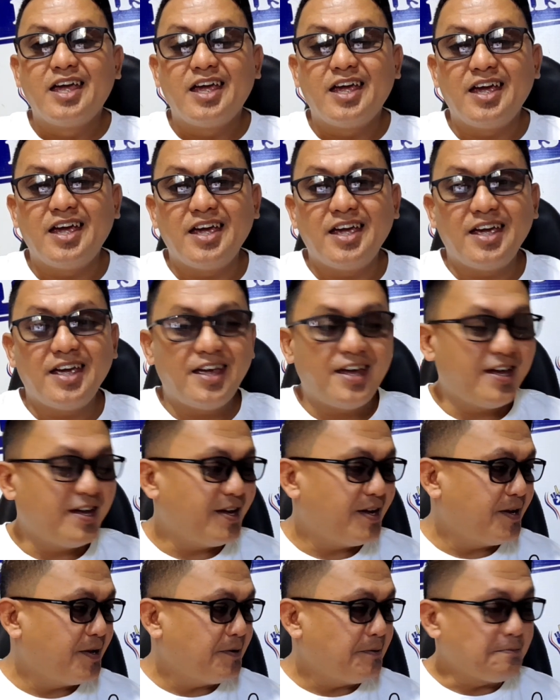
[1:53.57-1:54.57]

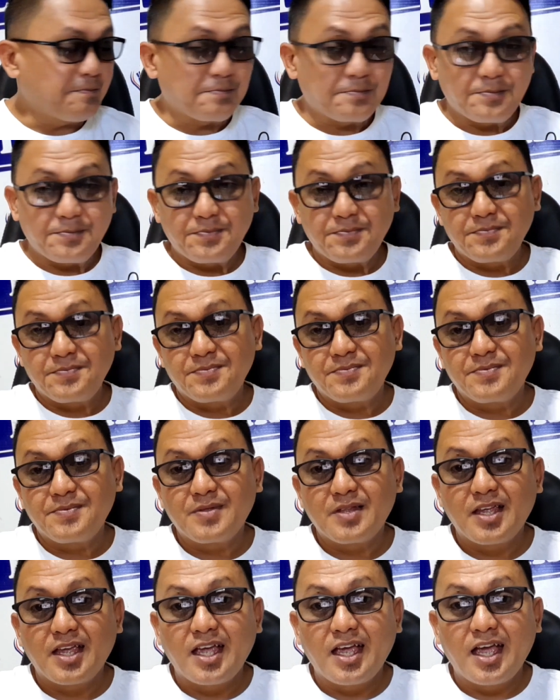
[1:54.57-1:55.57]
eh,
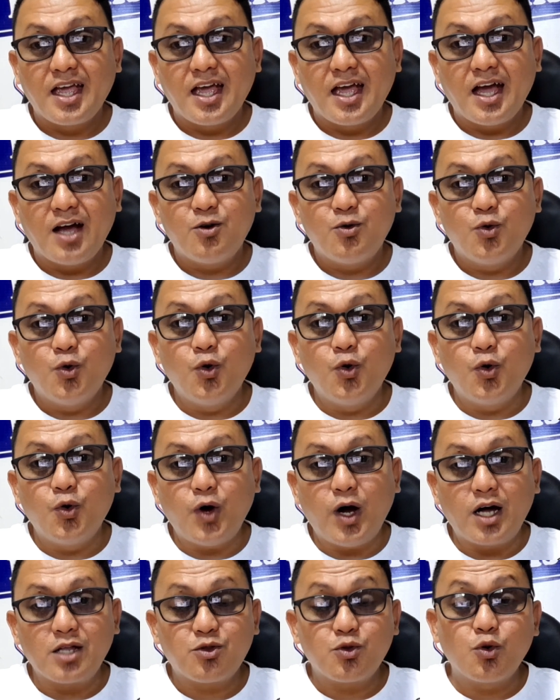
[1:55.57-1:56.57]

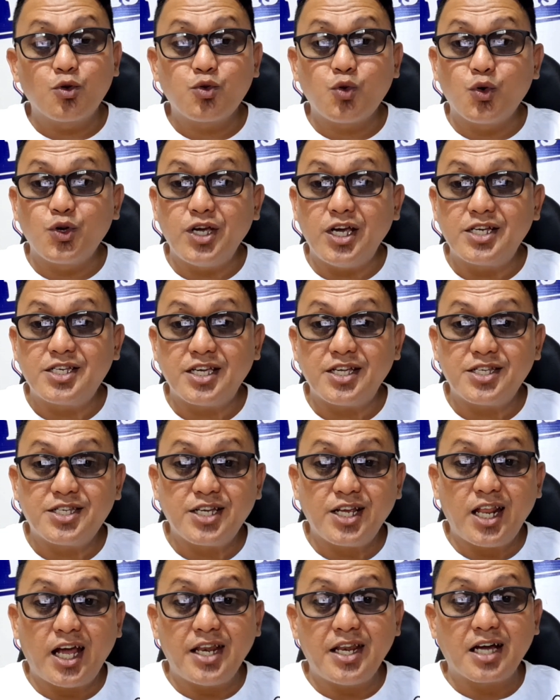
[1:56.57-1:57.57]
o uh, tutugisin
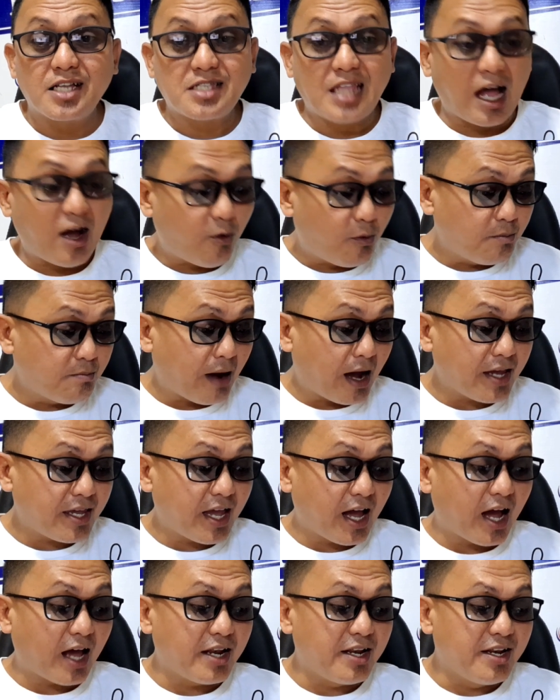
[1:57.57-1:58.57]
sila ng taong
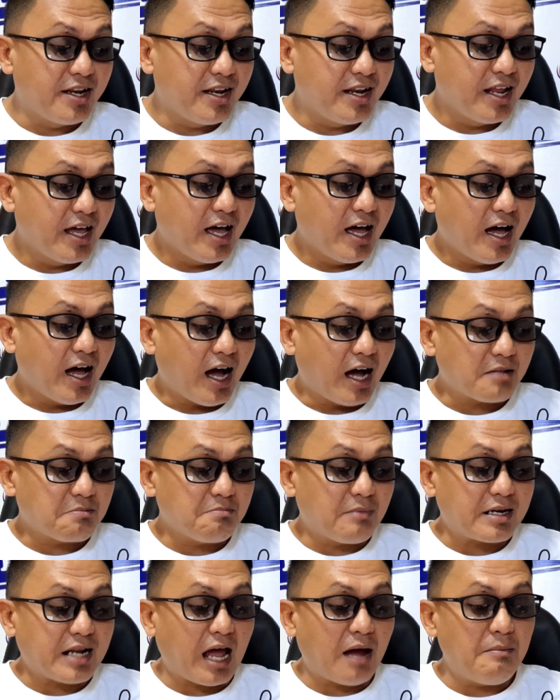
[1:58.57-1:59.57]
bayan at
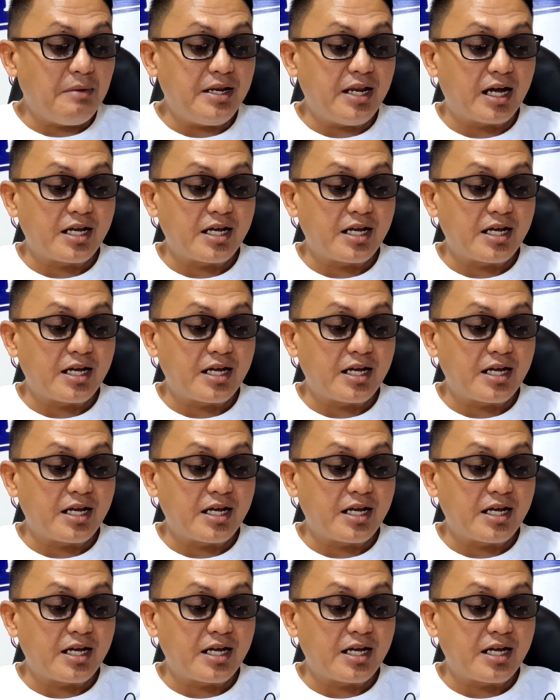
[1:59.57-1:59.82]
marami